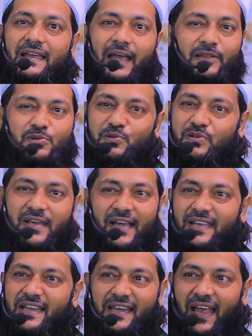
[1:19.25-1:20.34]
এতটুকু
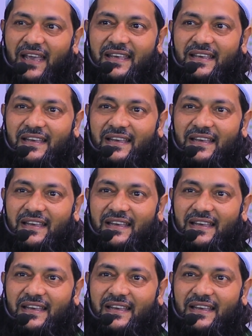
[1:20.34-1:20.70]
একই নাই